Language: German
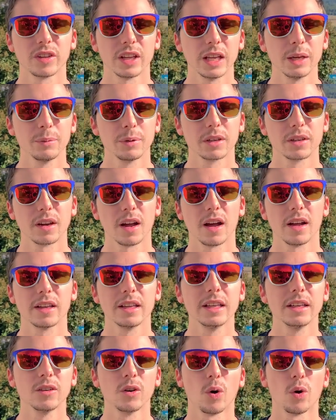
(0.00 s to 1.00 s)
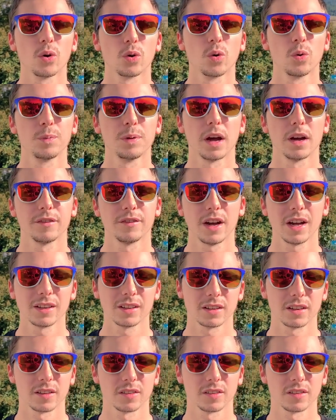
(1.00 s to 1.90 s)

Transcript: EBITDA in Europa erwartet.